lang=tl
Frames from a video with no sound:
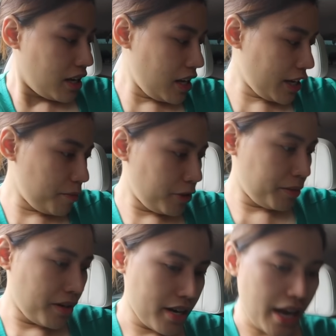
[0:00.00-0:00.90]
Lagay mo na
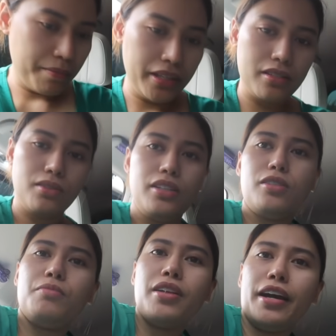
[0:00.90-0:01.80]
yung mga gamit. So,
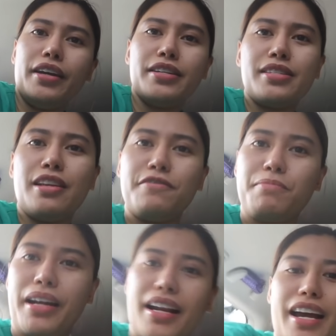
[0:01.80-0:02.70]
dito mo na kay Air
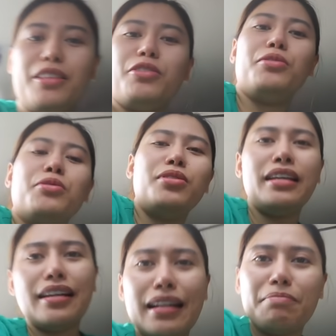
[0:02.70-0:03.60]
Slaps para ito yung
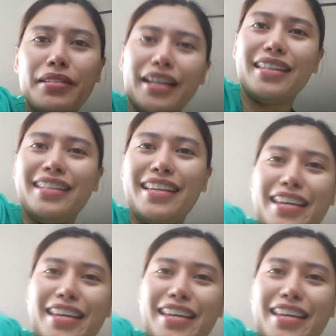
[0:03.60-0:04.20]
huling clip natin